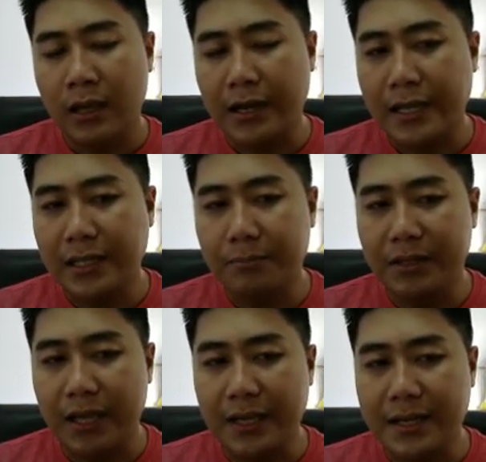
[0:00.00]
Ở đây thì
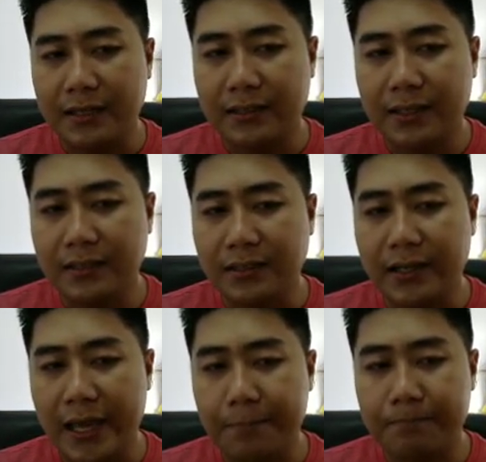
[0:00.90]
mình thấy nè, ký tự
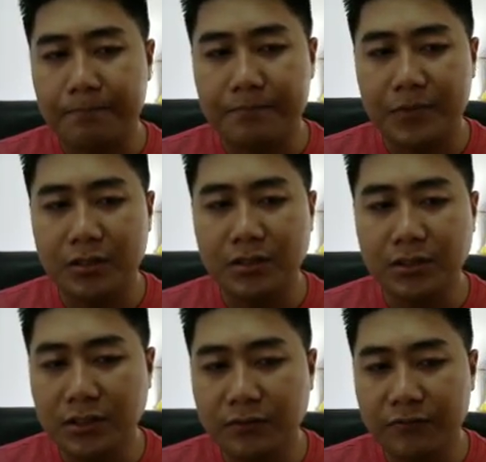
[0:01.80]
F nó
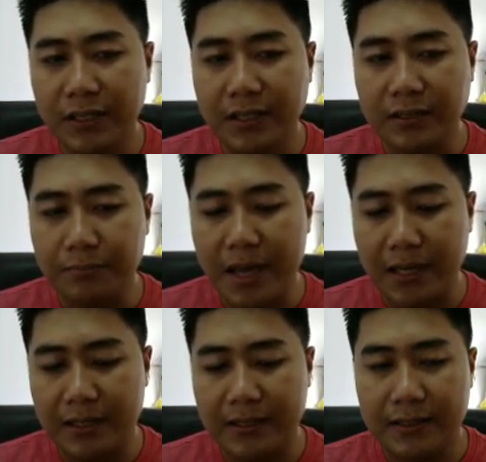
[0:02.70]
tương đương với ký tự B.
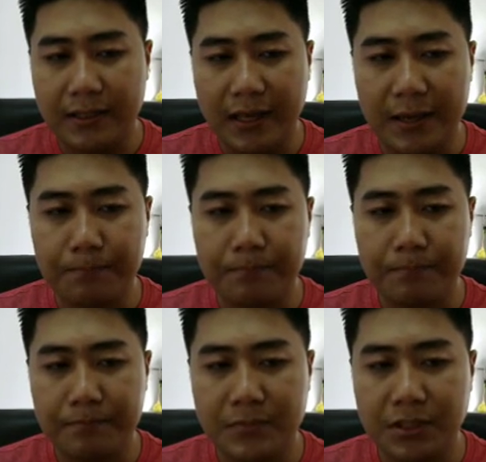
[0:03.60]
F
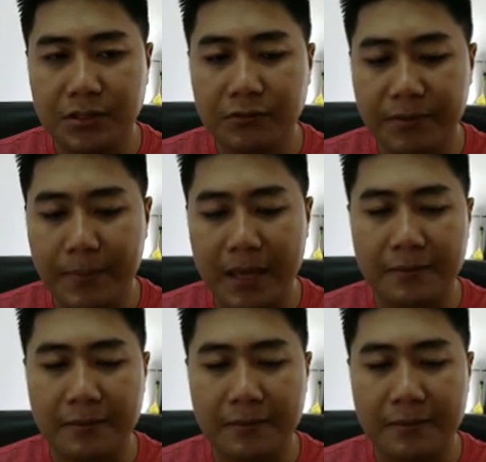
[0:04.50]
tương đương với B.